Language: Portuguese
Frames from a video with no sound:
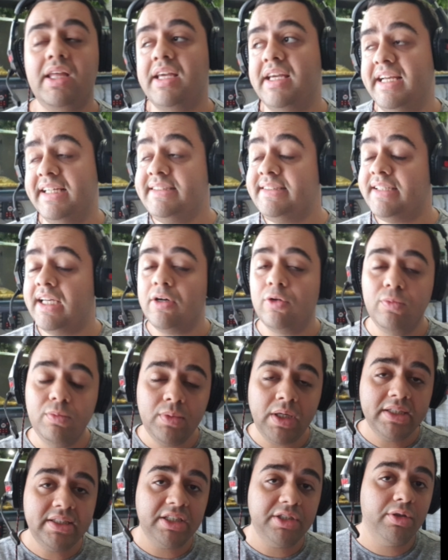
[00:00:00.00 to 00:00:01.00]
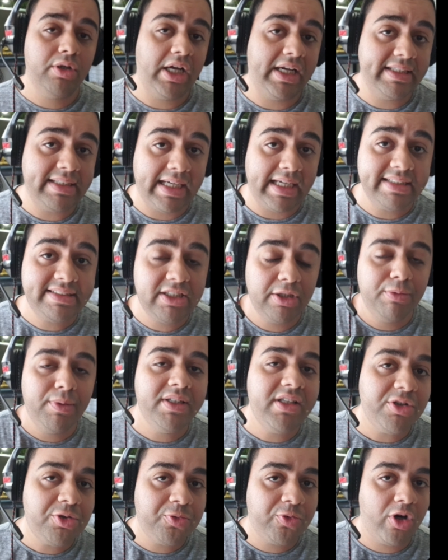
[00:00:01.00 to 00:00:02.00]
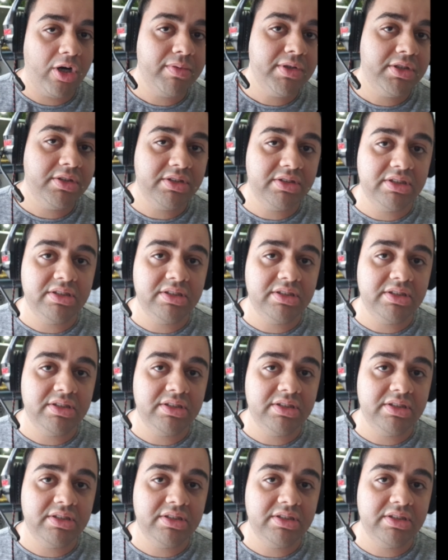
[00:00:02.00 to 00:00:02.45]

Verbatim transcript: Esse é uma da, é, essa é uma das formas de,